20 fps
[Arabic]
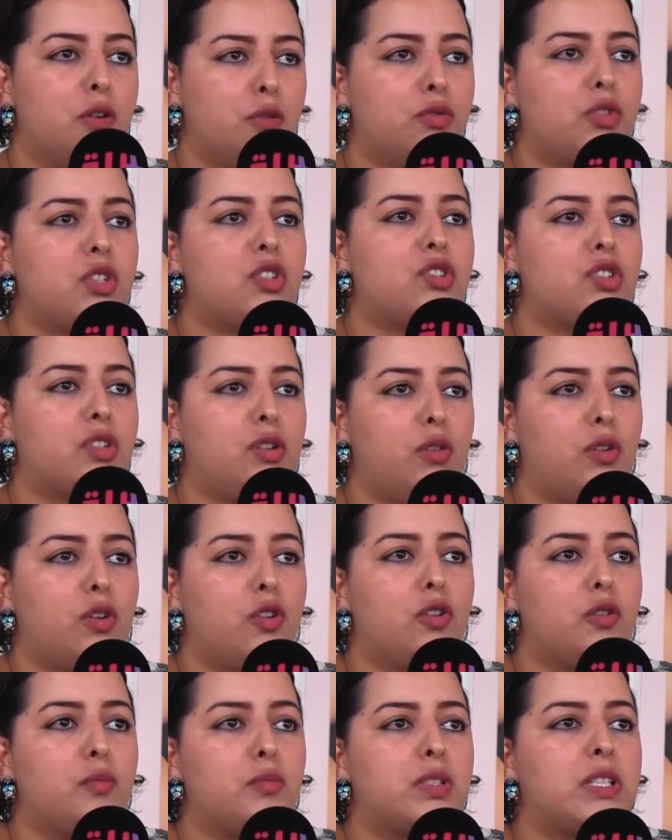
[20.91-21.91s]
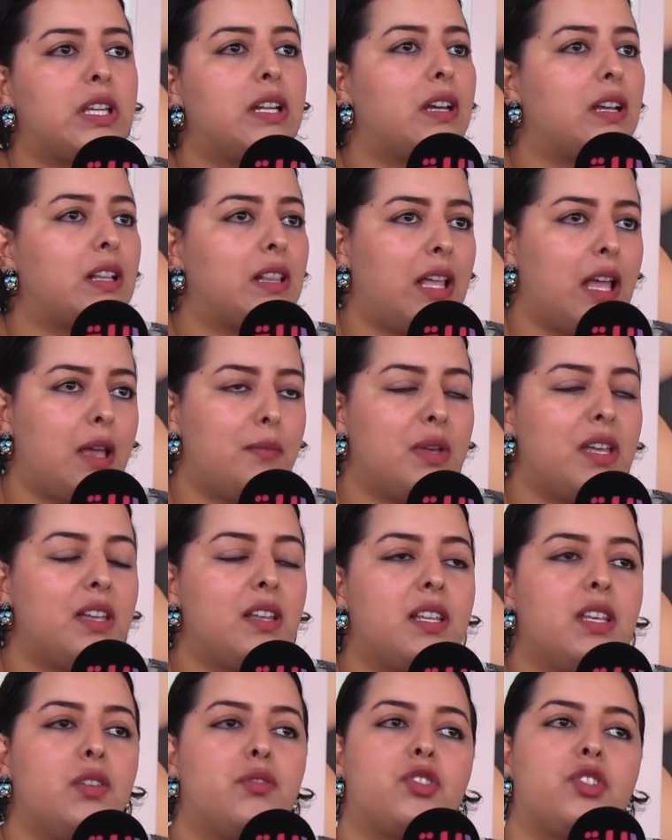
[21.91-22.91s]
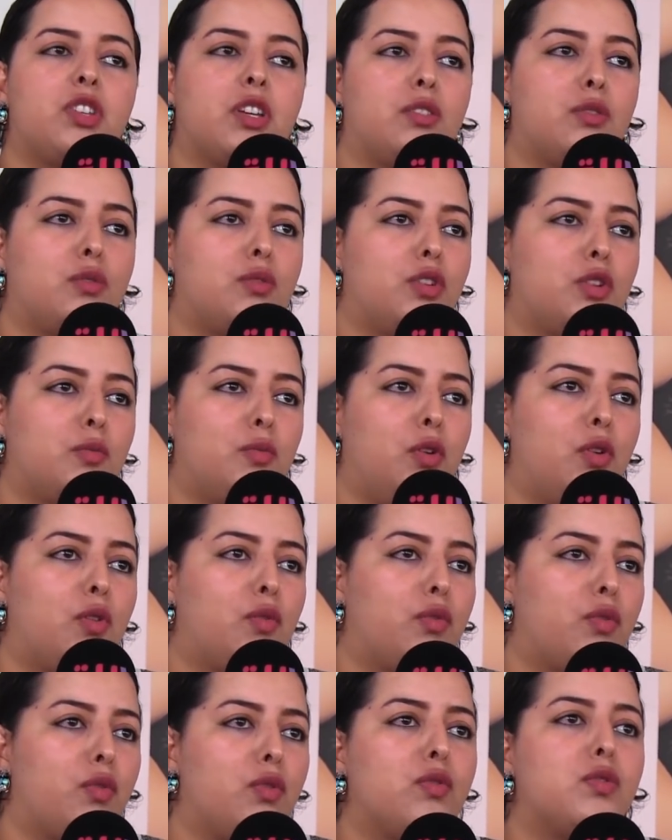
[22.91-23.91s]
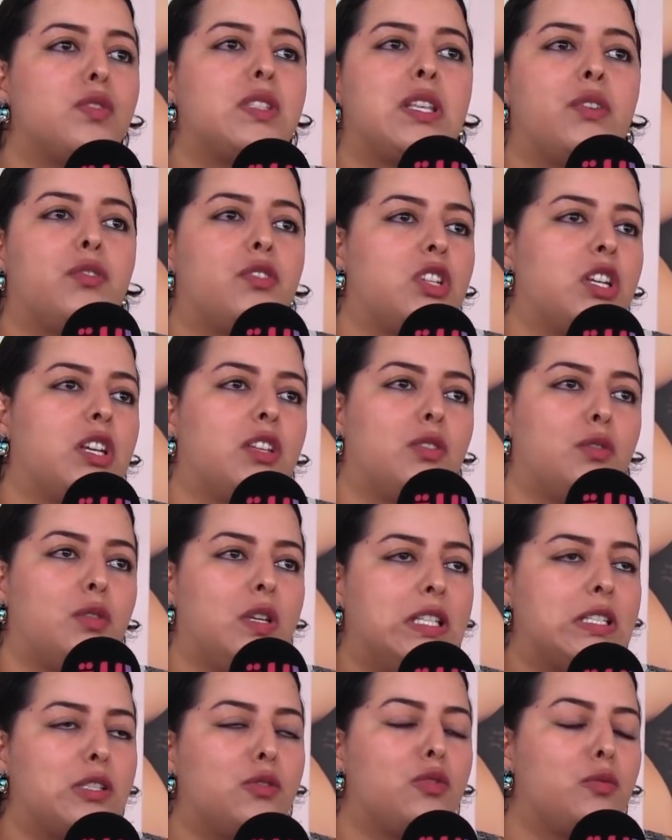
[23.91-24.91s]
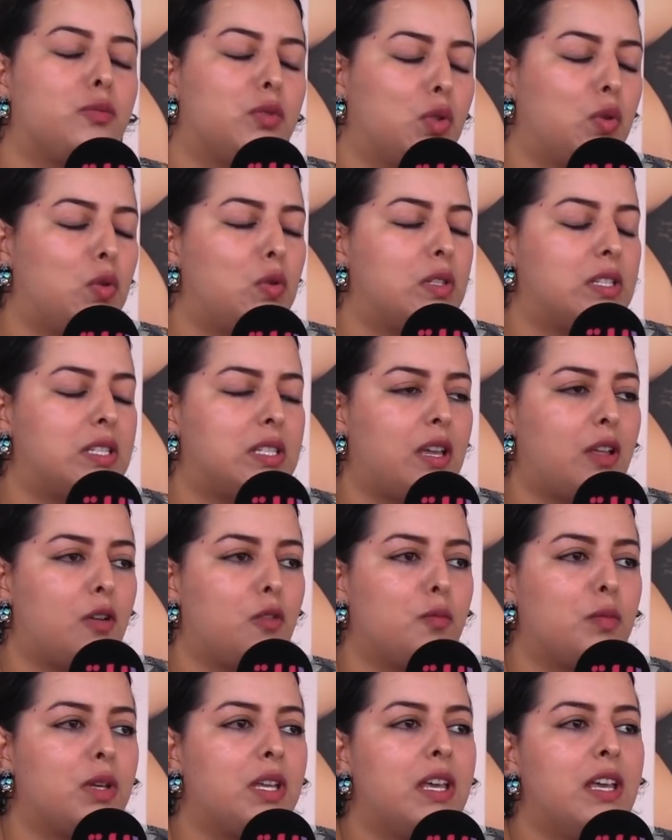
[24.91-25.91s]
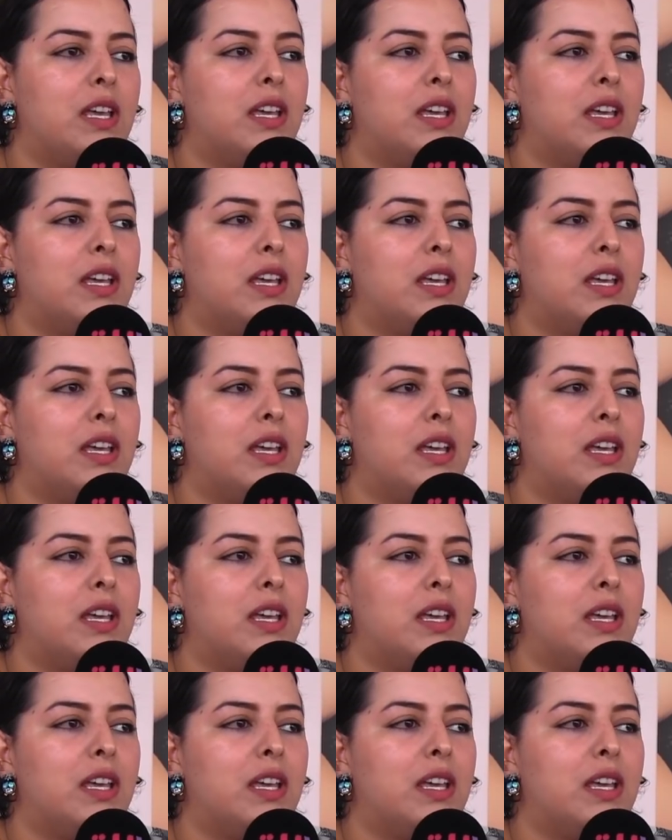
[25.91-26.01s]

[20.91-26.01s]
وتنشرحوا لهم طريقه العمل كيفاش يقدروا يربحوا الفلوس كيفاش يقدروا يحسنوا المدخول ديالهم